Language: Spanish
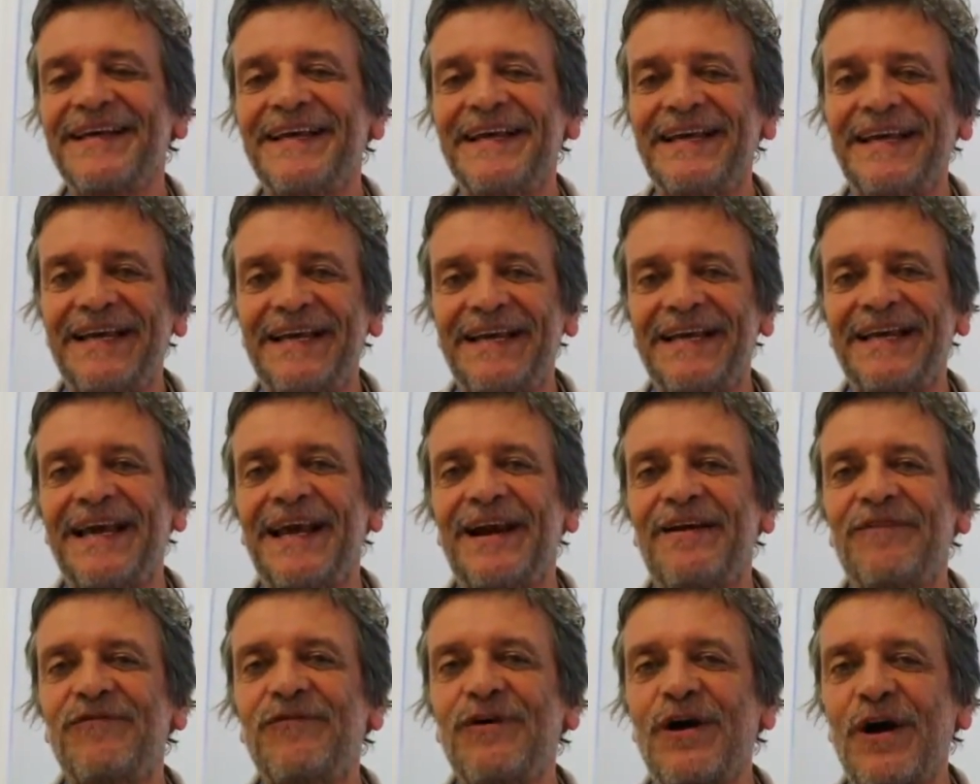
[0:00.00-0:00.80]

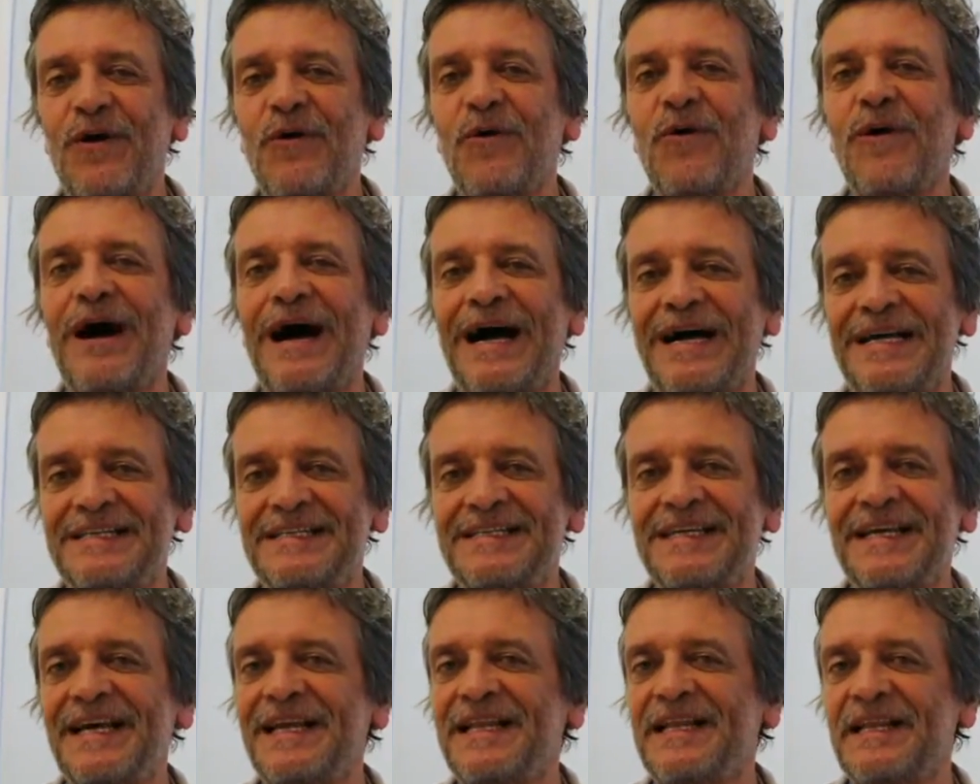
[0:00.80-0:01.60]
y el fuego
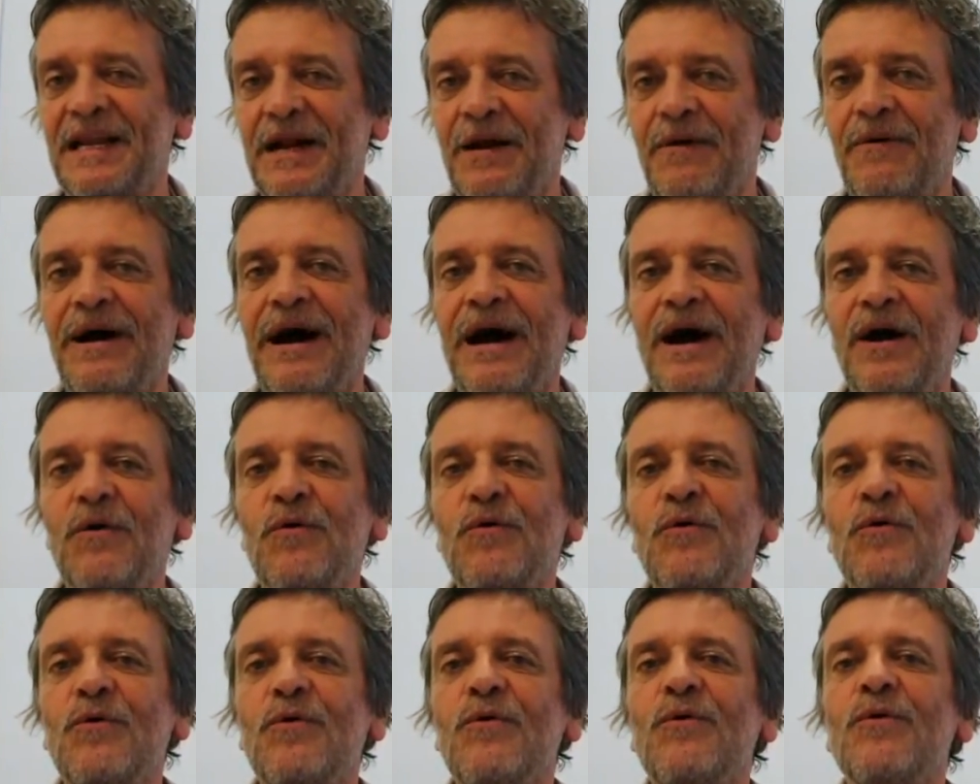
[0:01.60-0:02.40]
hace el
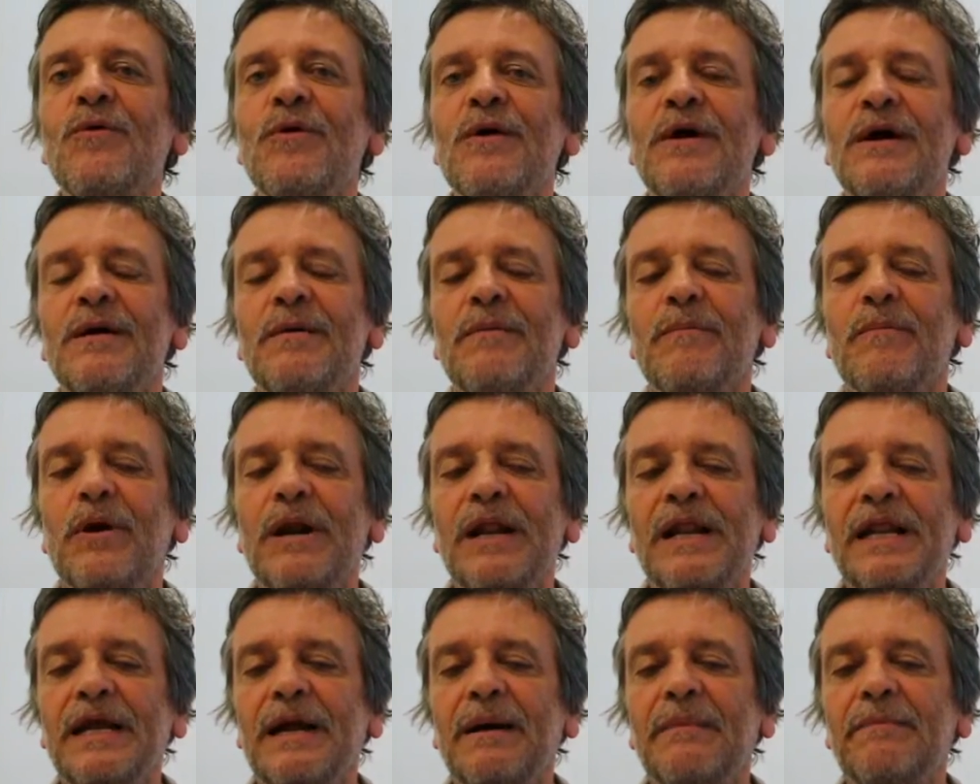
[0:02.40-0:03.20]
trabajo
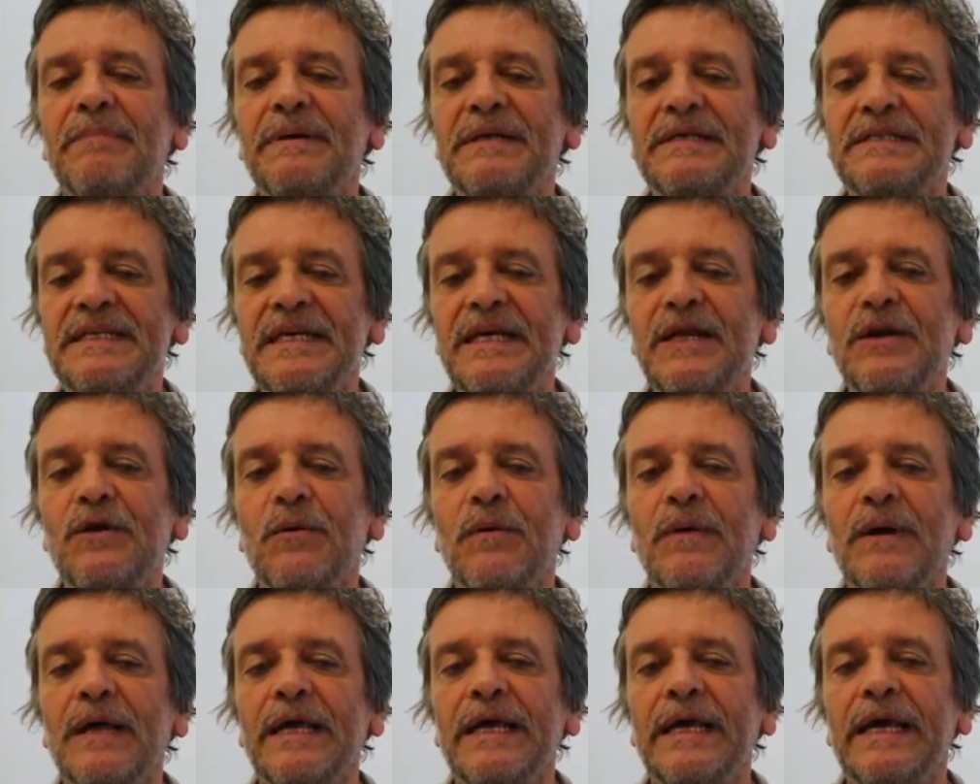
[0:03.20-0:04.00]
por el campesino.